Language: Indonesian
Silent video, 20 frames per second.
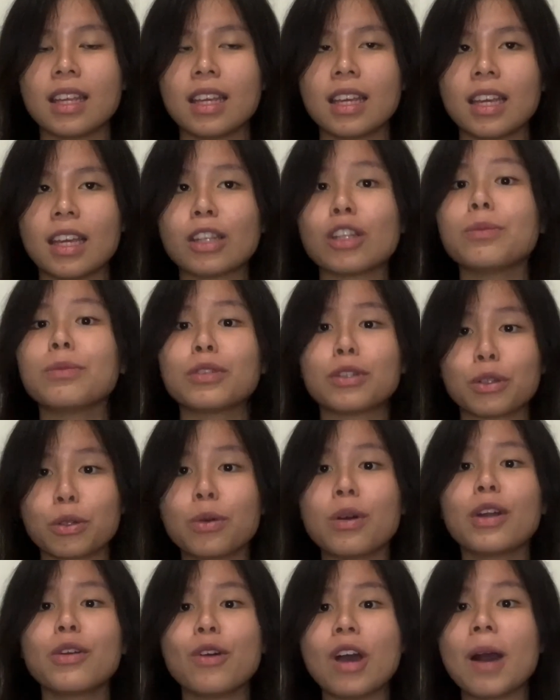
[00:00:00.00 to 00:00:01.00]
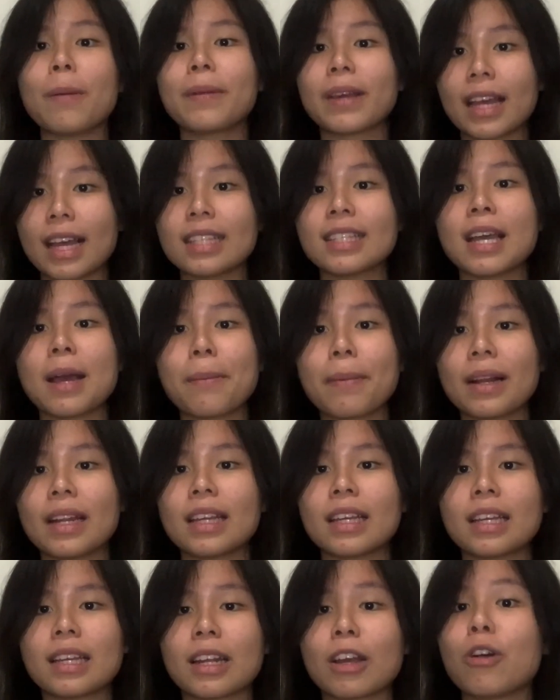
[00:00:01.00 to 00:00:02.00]
Itu menurut gue dua aplikasi yang
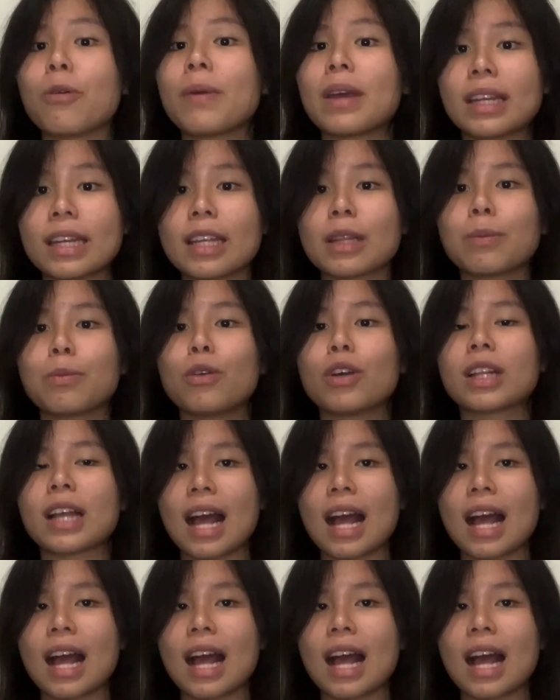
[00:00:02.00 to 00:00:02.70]
paling recommended buat